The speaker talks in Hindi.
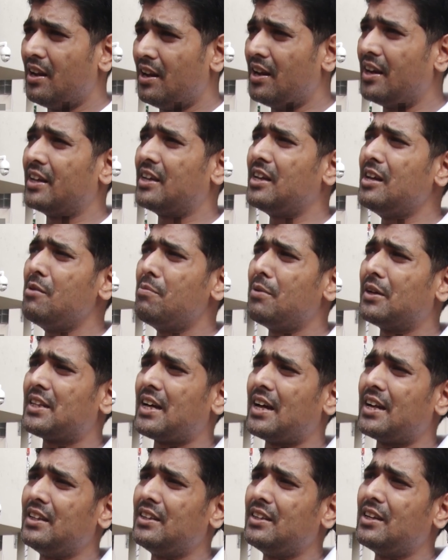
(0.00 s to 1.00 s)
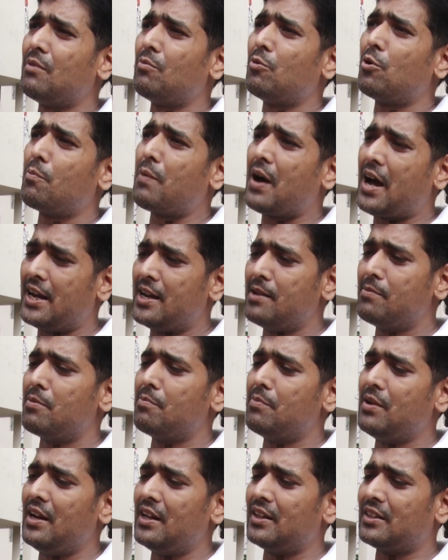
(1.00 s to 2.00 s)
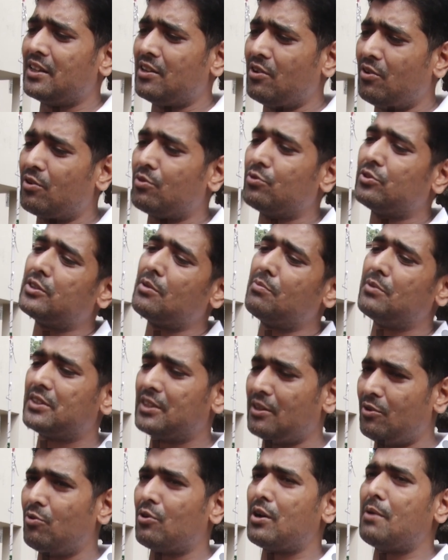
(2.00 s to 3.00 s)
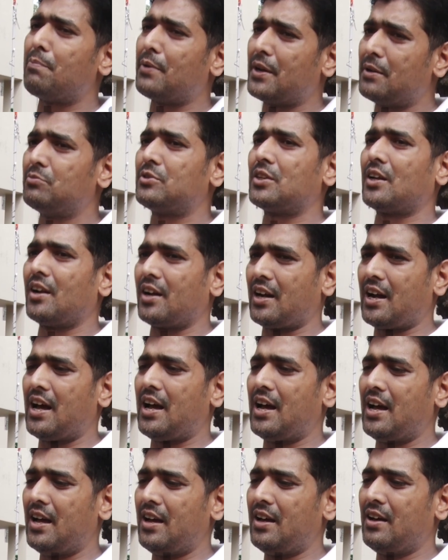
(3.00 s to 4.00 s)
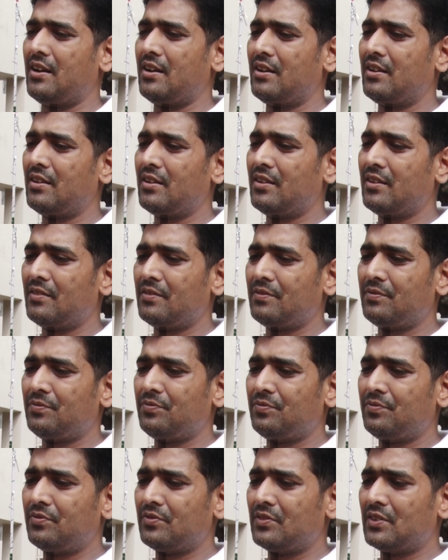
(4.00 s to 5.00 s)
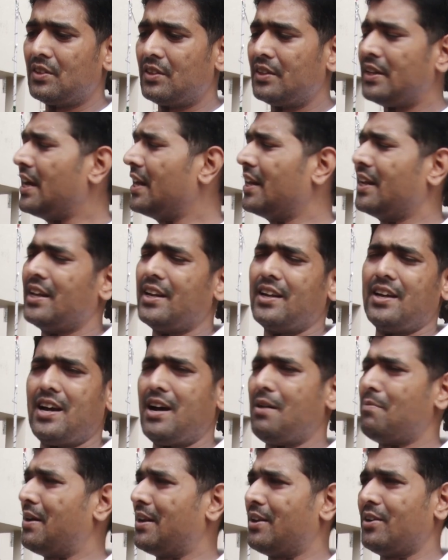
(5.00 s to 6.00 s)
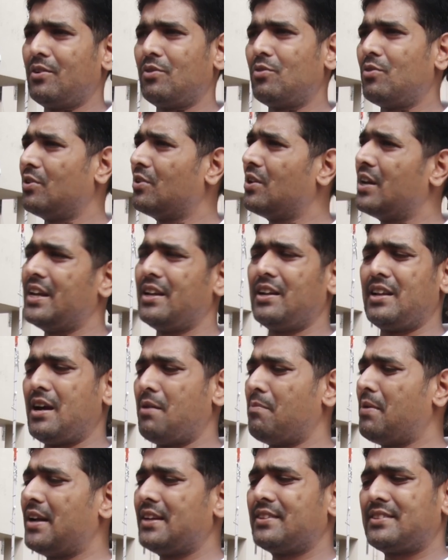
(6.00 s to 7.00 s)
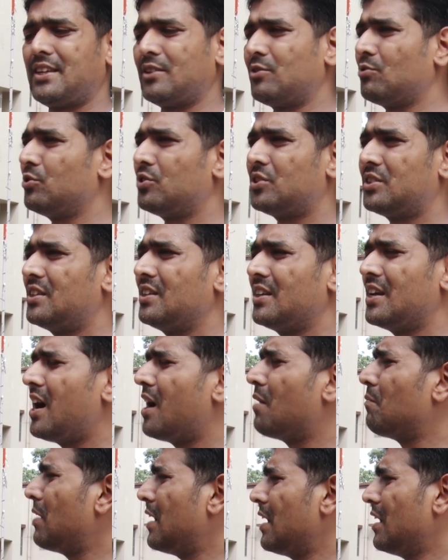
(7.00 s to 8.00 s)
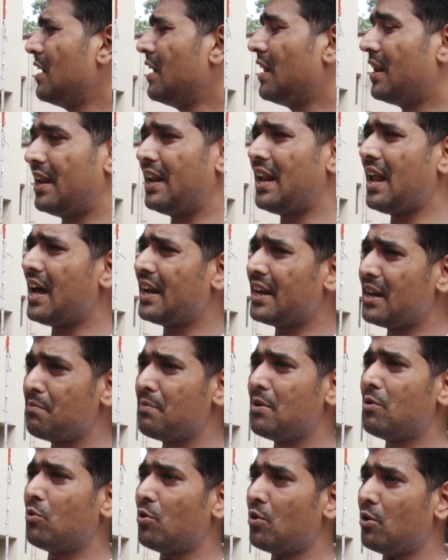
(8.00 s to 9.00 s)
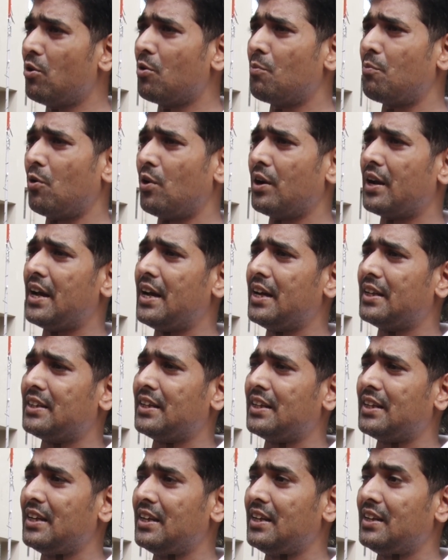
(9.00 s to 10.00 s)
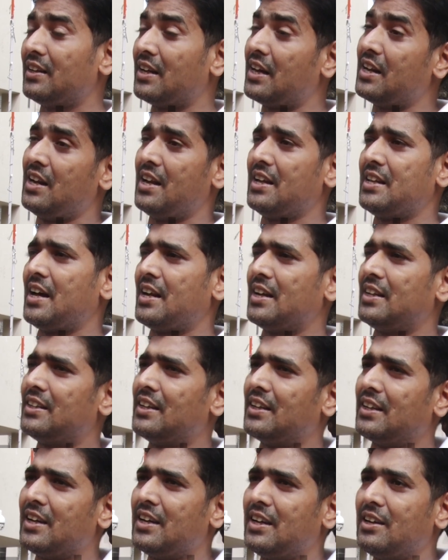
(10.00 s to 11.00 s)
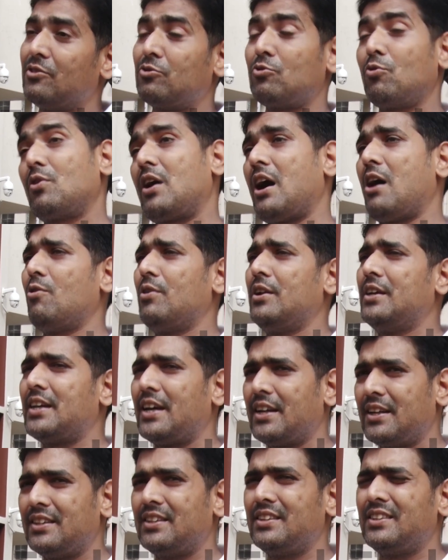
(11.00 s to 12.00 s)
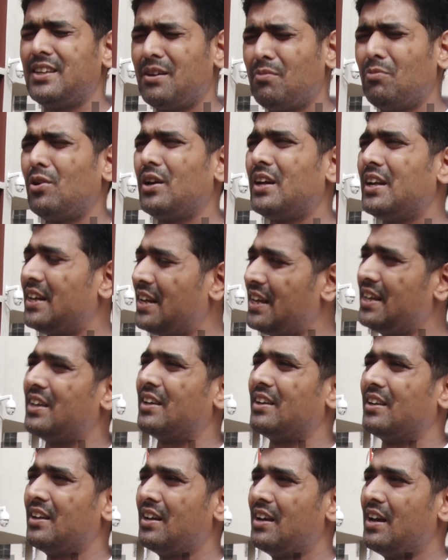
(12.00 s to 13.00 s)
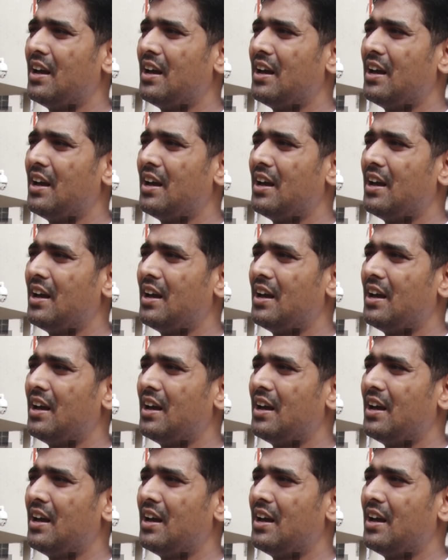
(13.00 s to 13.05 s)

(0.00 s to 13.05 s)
लड़की ही बता रही थी कि हम लोग बहाली में मिले थे और उस समय से लोग का प्रेम चल रहा है आपके साथ भी कुछ हुआ क्या नहीं नहीं हमारे नहीं नहीं, हमारे साथ कुछ नहीं हम में कोई लाने में वो लोग बोल रहे थे कि नहीं ले जाने देंगे इसको गाँव ले जाने दीजिए हम लोग कि नहीं